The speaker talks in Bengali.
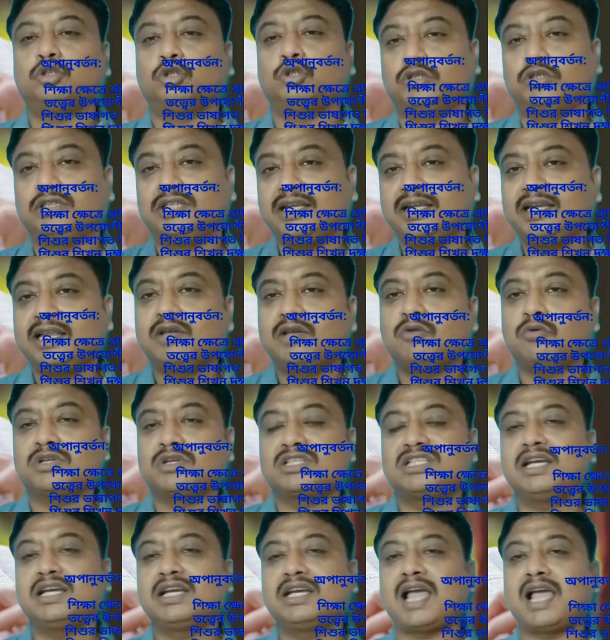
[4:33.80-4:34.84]
তো তিনি
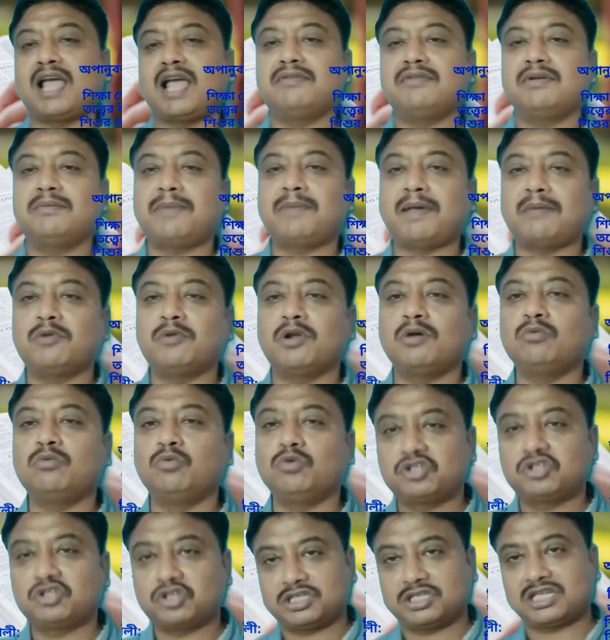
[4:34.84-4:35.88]
করেছিলেন কি আইভান প্যাভলভ
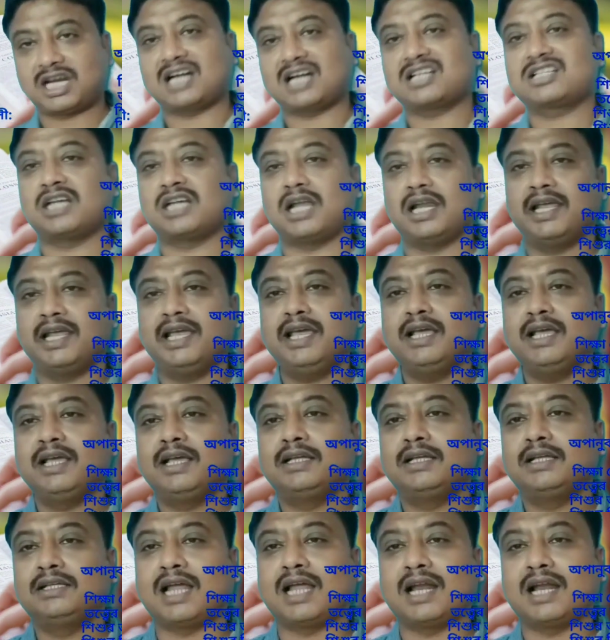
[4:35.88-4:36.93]
উনিশশো সালে
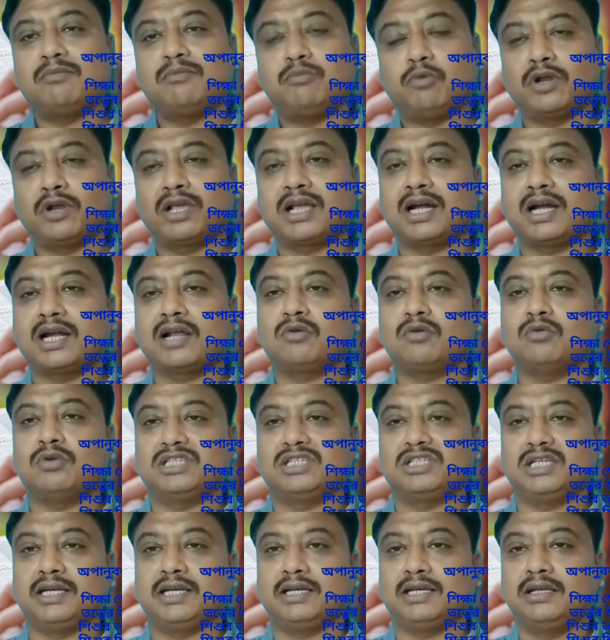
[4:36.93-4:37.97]
তার এই পরীক্ষাটা
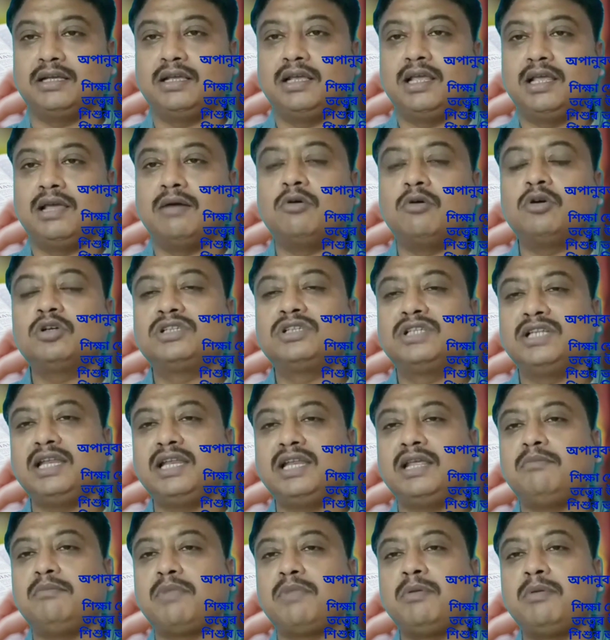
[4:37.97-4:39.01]
করেছিলেন এবং
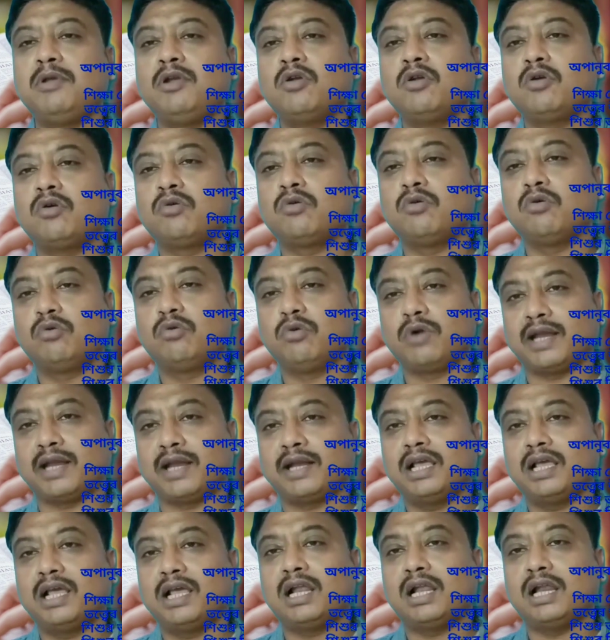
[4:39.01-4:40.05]
তিনি বিভিন্ন কুকুরের
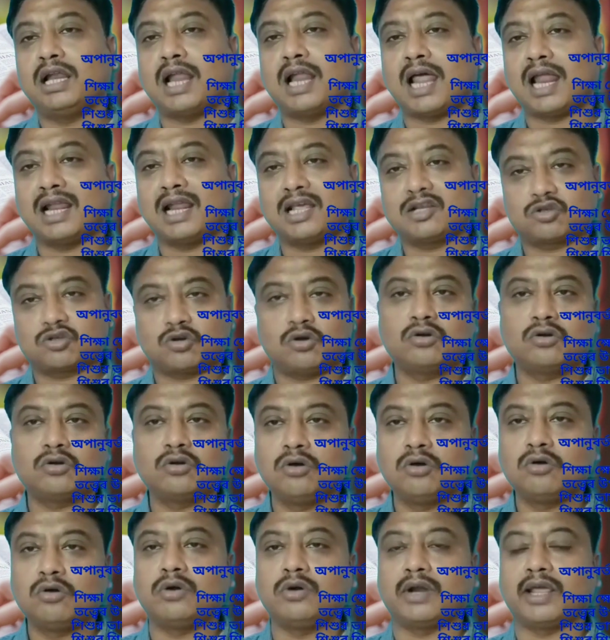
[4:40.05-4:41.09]
লালা
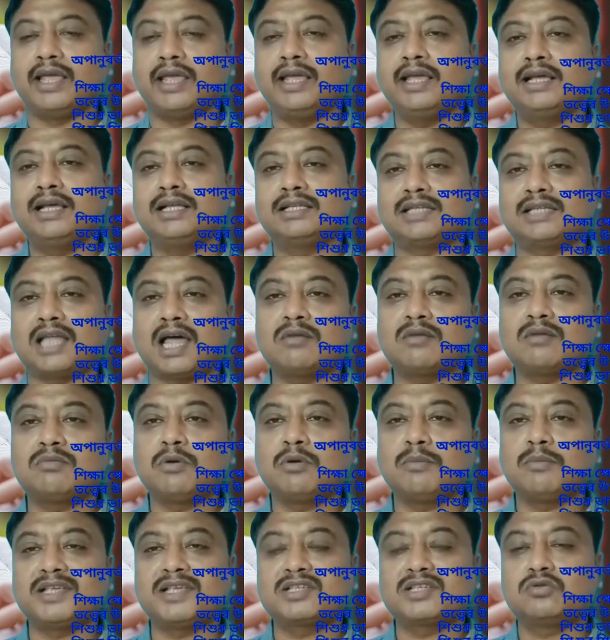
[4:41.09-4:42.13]
সংগ্রহ করে তার
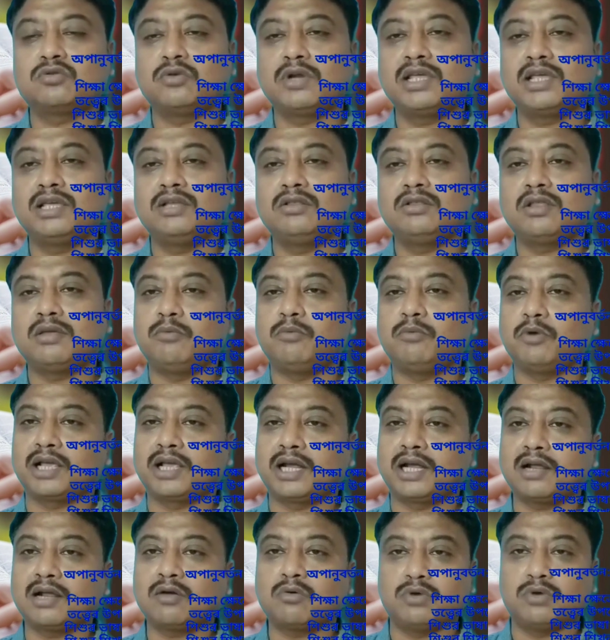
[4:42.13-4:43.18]
উপর বেশ করে কিন্তু এই
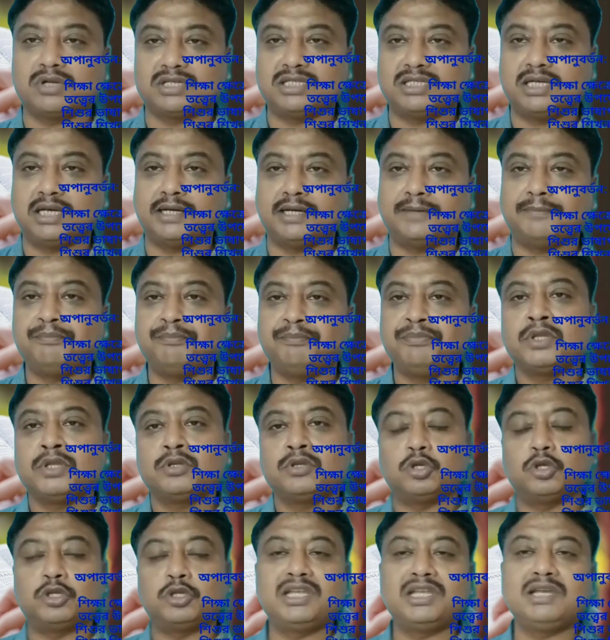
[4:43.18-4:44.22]
পরীক্ষাটা করেছিলেন
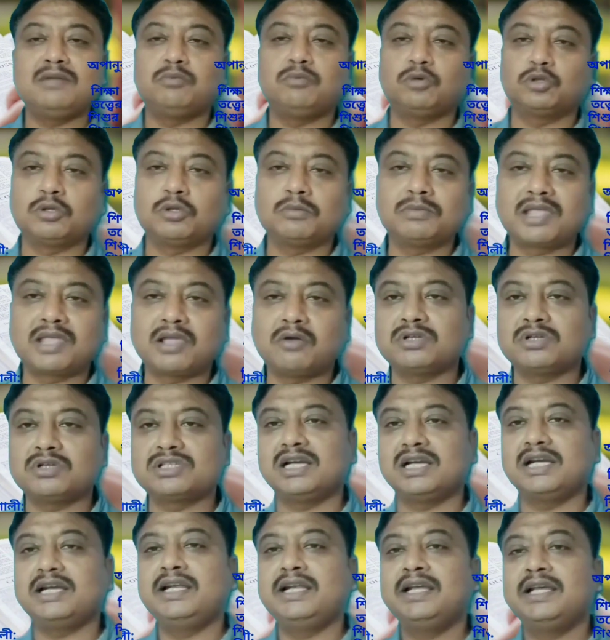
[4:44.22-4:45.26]
তো তিনি প্রথম কি
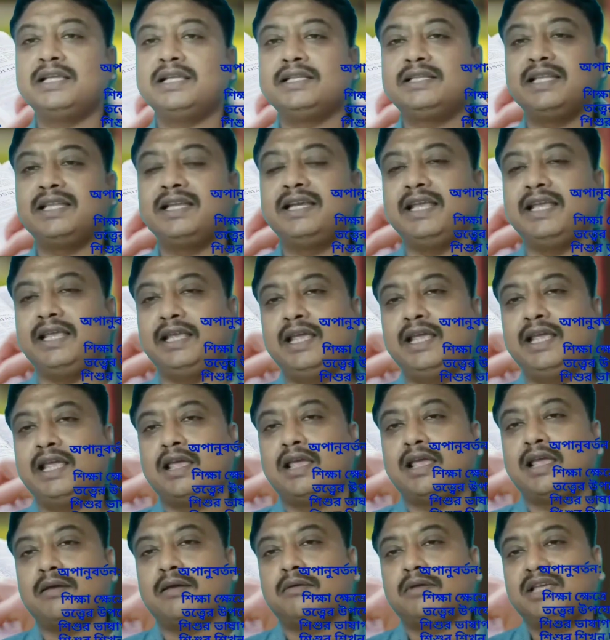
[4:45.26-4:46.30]
করেছিলেন তিনি
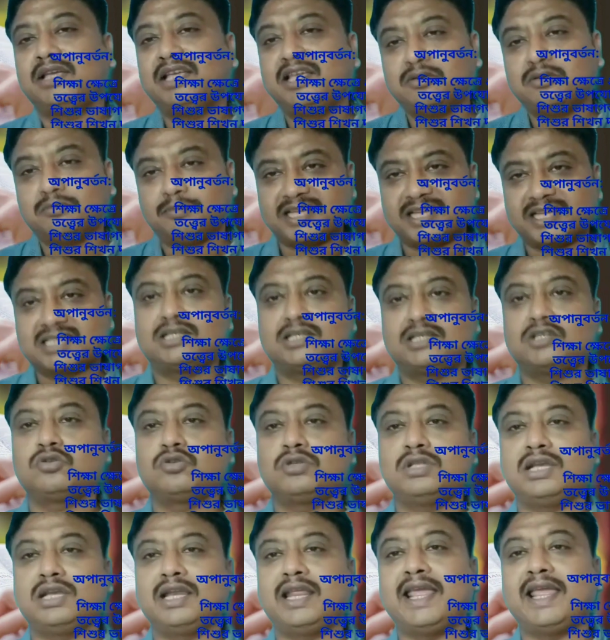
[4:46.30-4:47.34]
কি বেশ
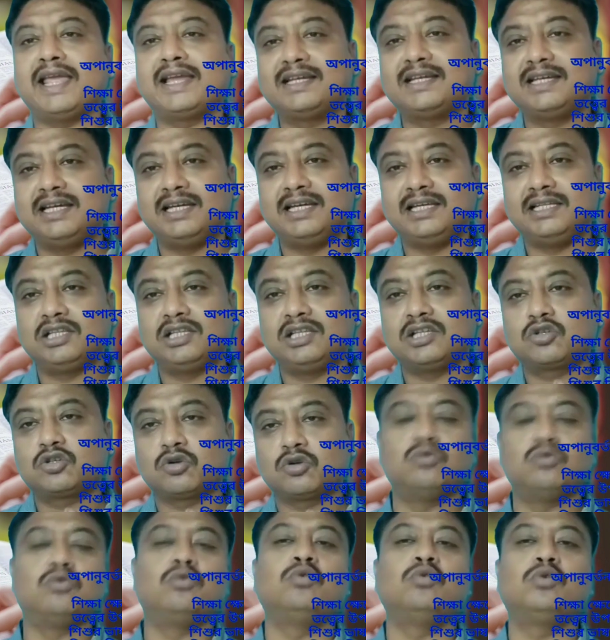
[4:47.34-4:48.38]
কিছুদিন একটি নির্দিষ্ট
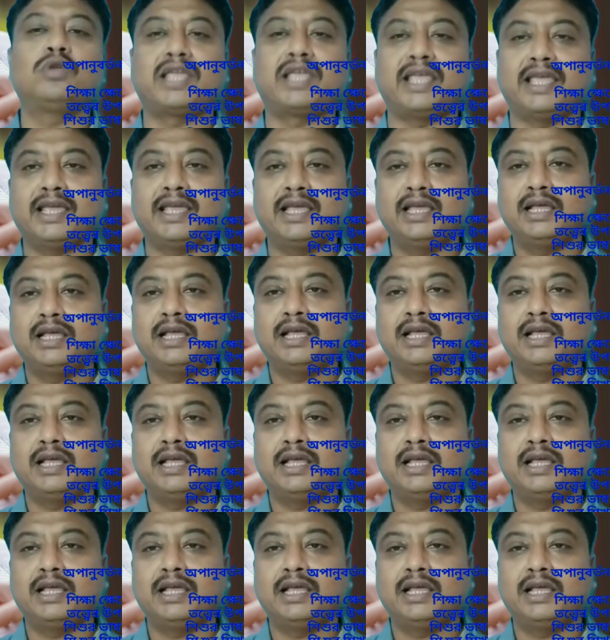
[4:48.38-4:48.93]
কুকুরকে